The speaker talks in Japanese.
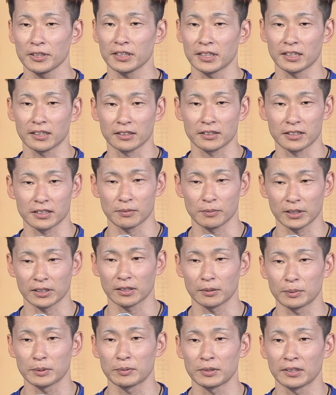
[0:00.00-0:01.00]
りに入ってしまっ
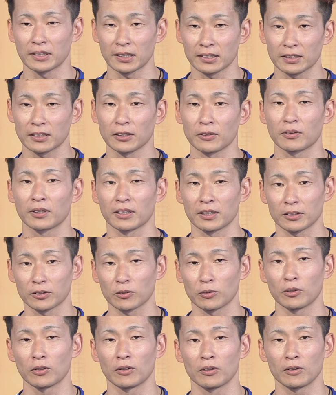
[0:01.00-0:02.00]
た部分があったのかな
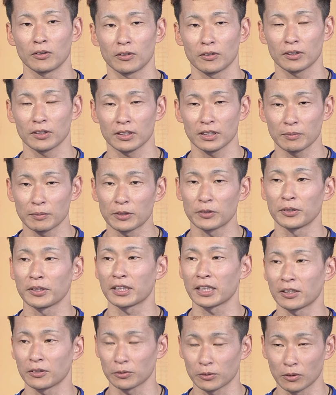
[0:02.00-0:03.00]
と今振り
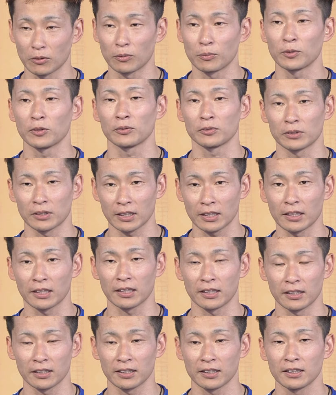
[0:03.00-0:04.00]
返ると思うんで、